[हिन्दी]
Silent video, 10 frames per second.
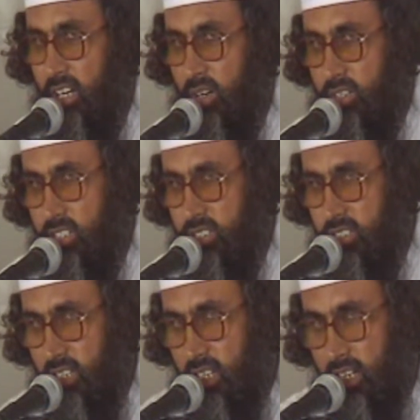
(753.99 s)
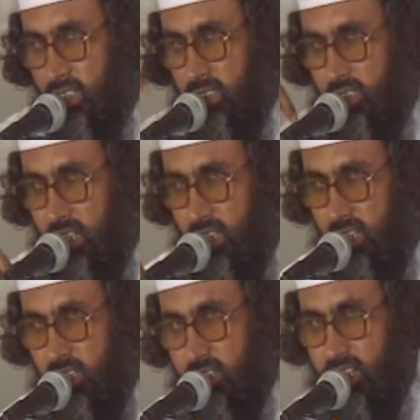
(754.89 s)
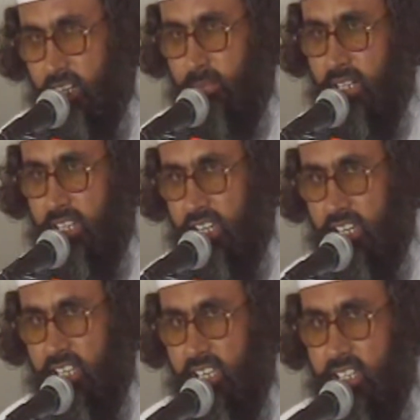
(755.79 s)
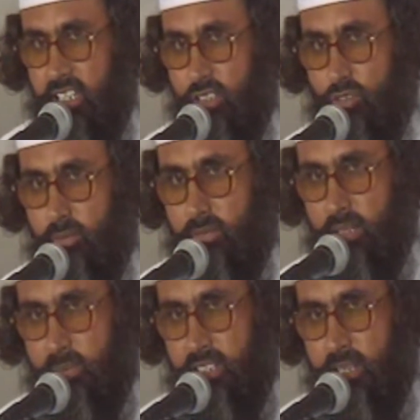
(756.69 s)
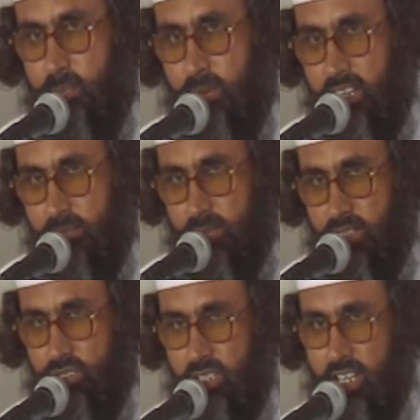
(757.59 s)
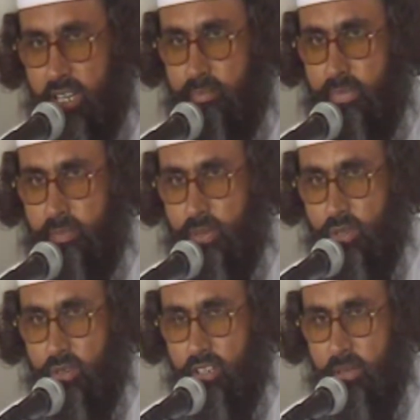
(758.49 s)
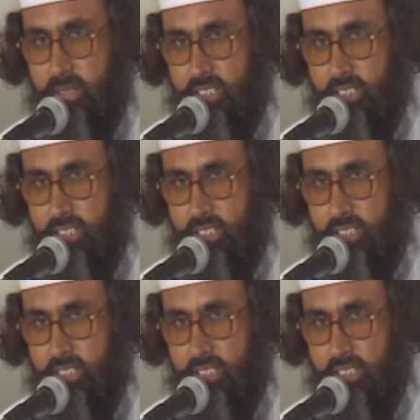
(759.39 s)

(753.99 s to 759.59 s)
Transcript: और इसके अंदर ही ये अमल है कि तुम नबी पाक पर सलाम भी पढ़ो नबी